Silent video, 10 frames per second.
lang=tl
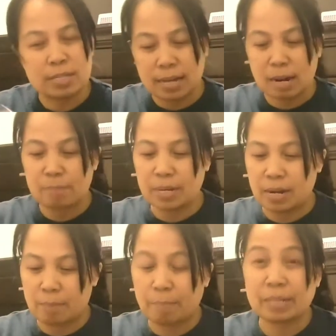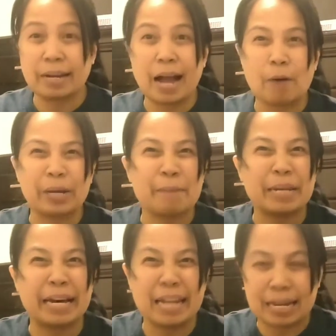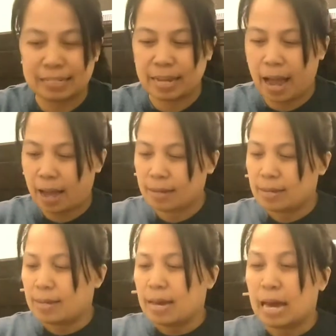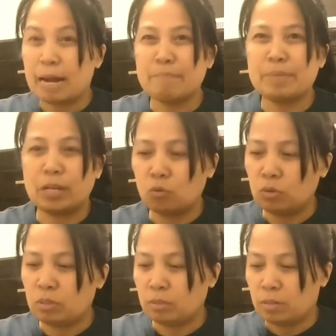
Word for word: Kasi alam niya na pag nag-aaway kami ng anak niya, alam niya yun.